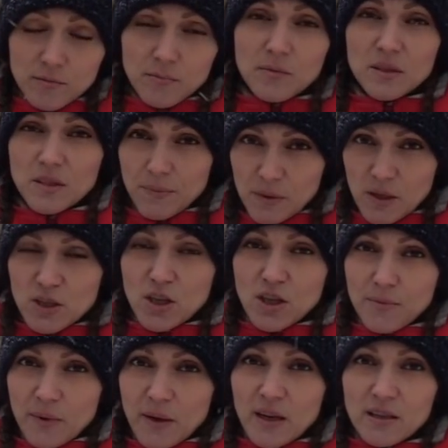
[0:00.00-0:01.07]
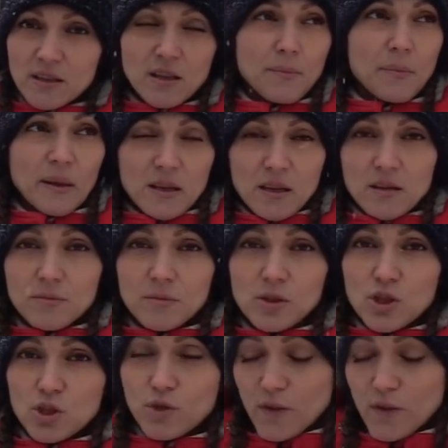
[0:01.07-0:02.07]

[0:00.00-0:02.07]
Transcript: местоположение проекта, да, понятно было, что